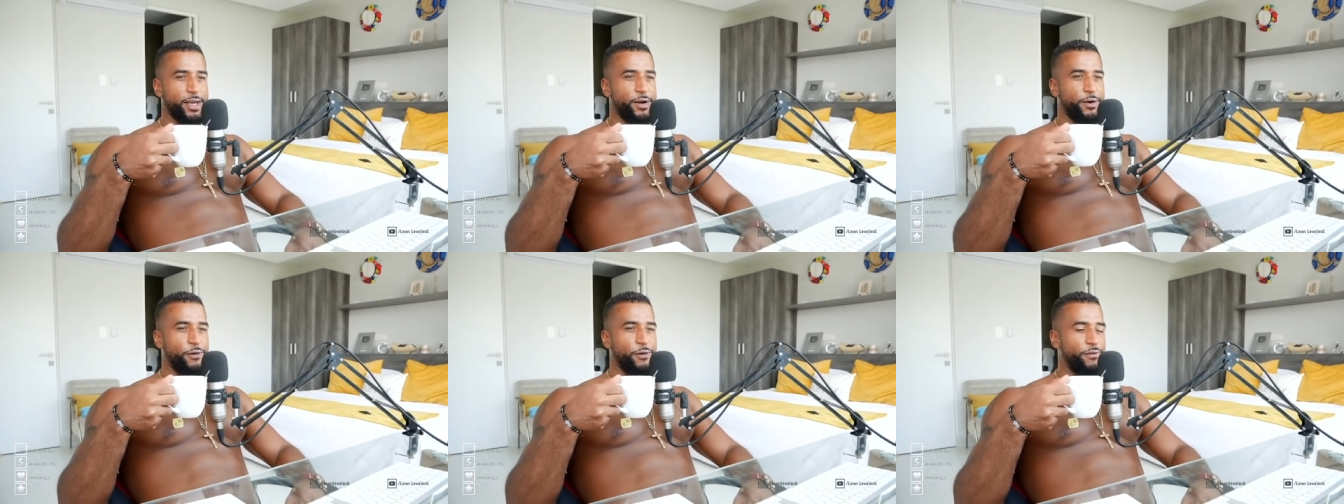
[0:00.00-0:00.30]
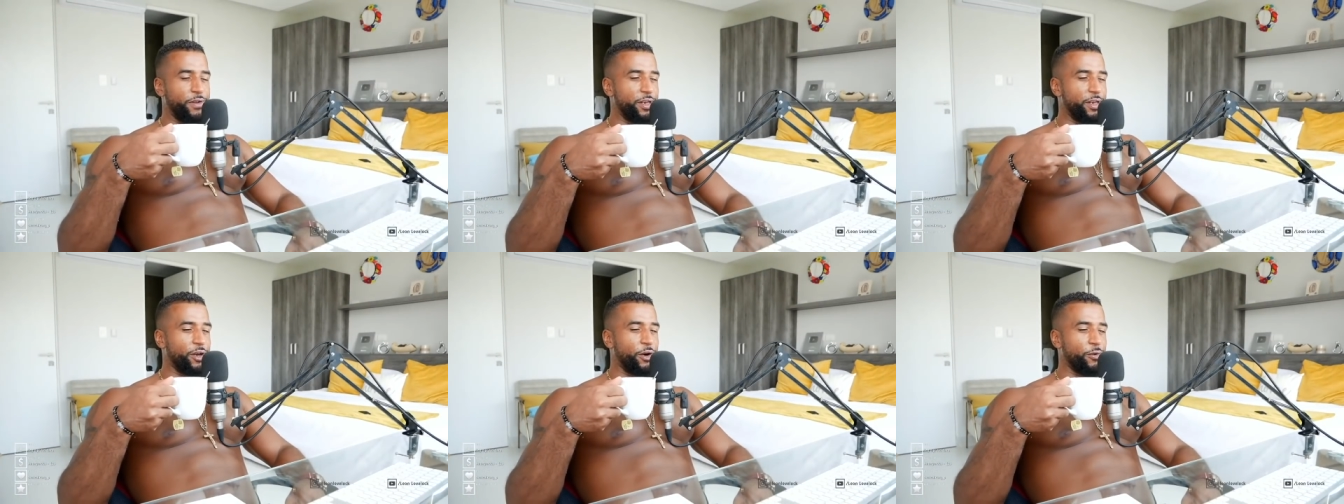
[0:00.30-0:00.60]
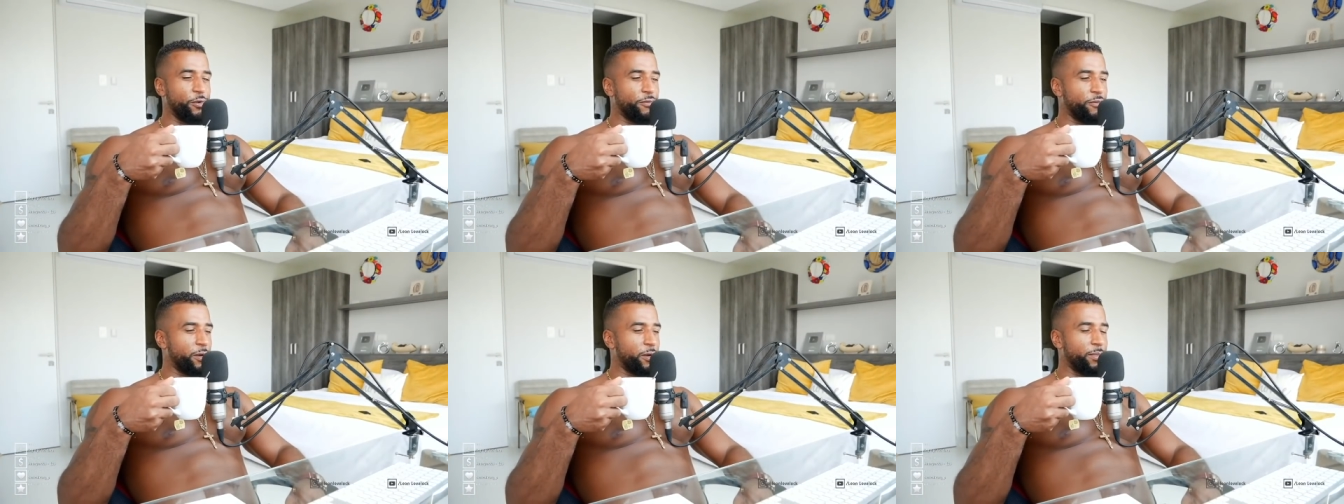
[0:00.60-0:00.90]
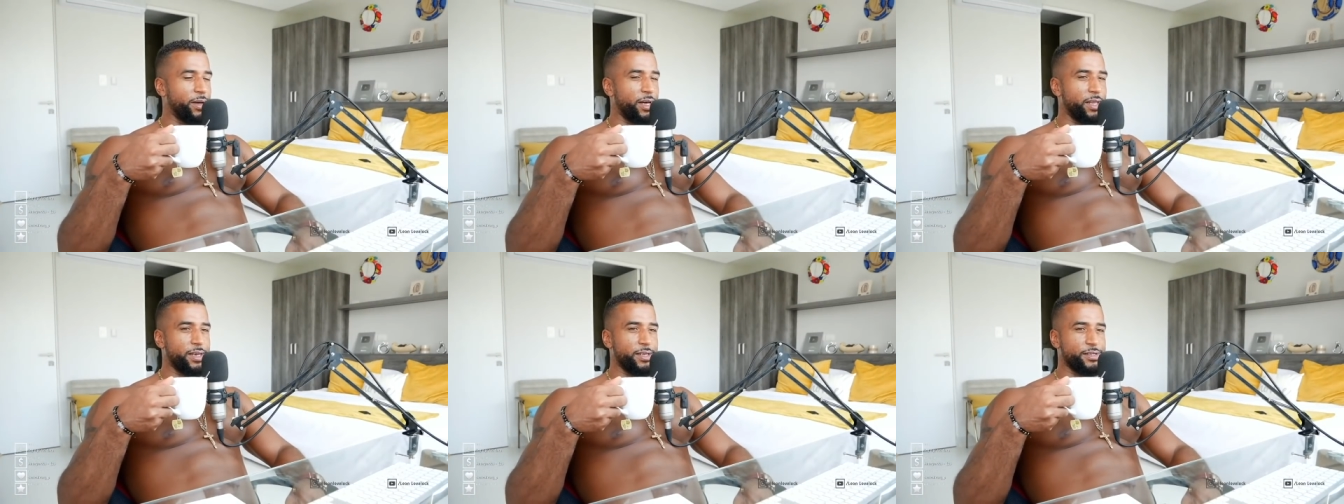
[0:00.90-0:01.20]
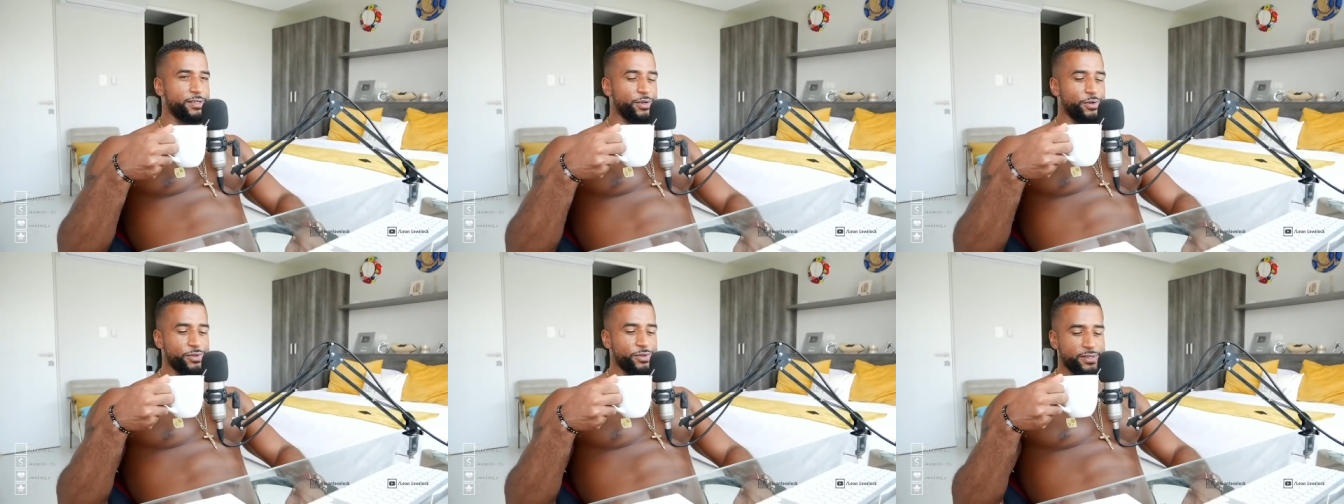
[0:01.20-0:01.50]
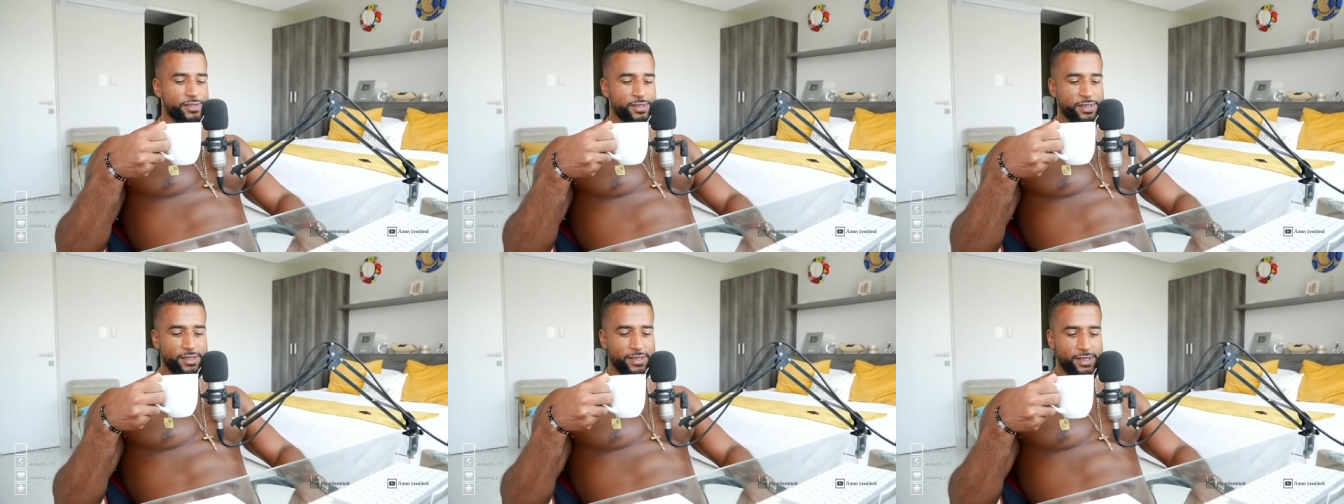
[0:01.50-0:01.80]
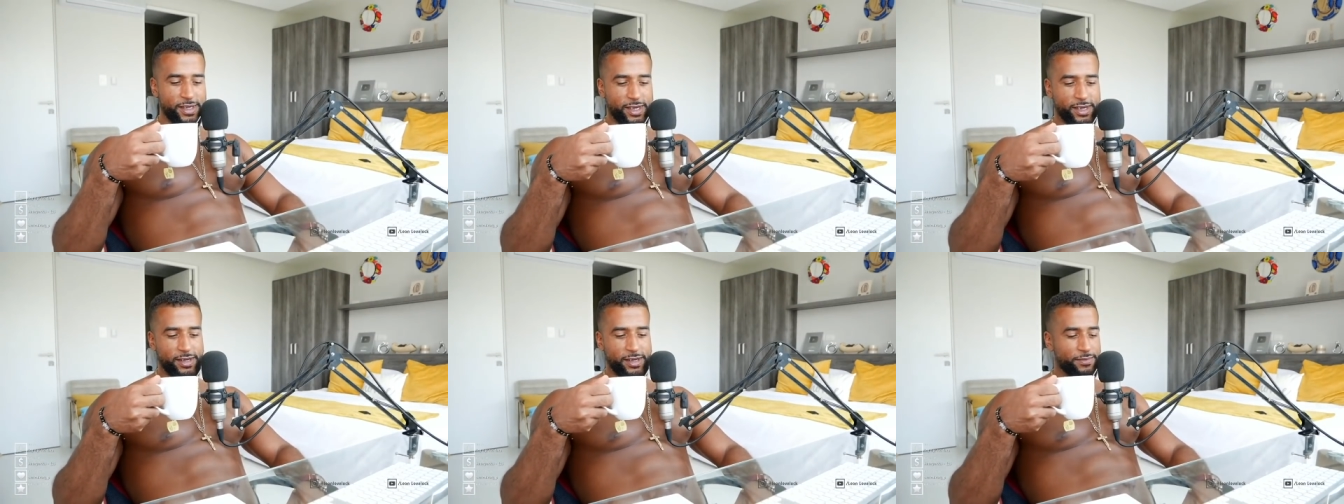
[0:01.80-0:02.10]
Auch wenn die Hautfarbe anders
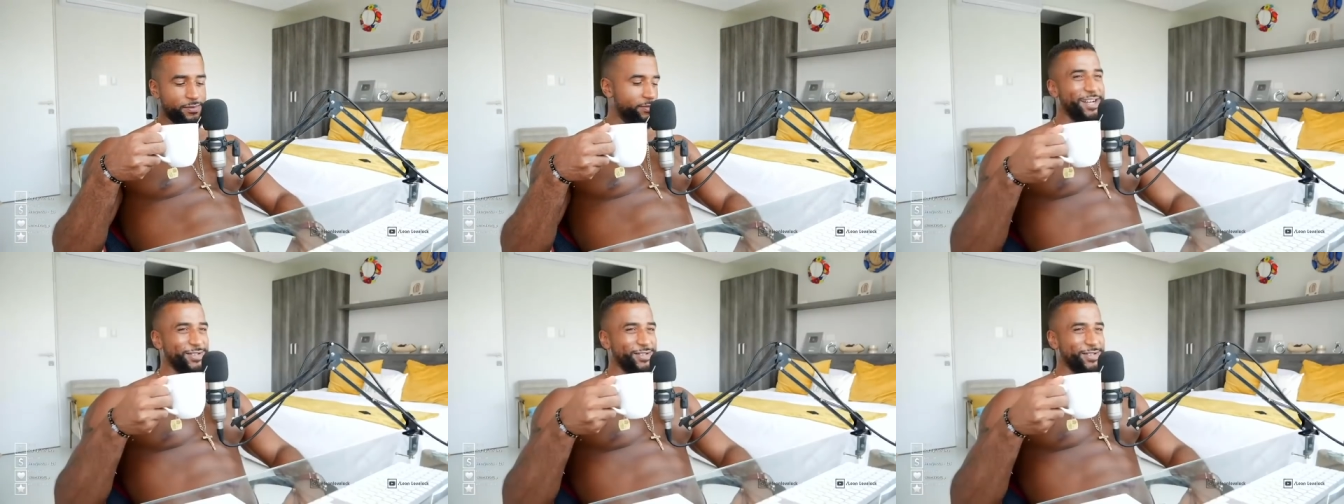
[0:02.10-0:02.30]
aussieht, Digga.